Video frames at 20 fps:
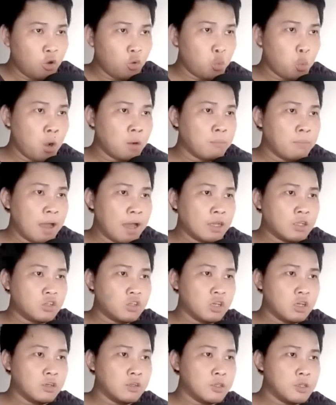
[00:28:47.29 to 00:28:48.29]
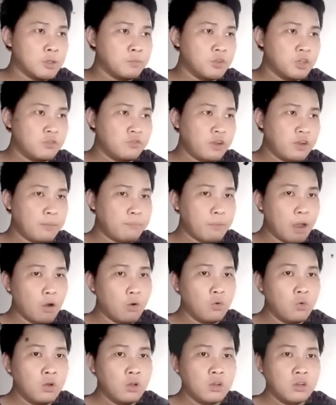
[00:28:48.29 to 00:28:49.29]
Quang mang trên kim xích pháp
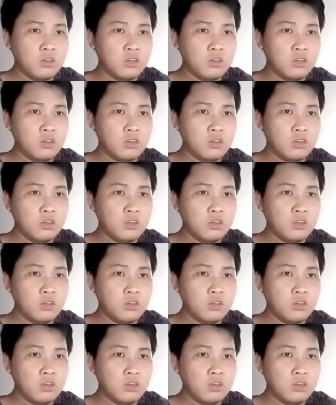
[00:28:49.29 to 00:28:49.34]
bảo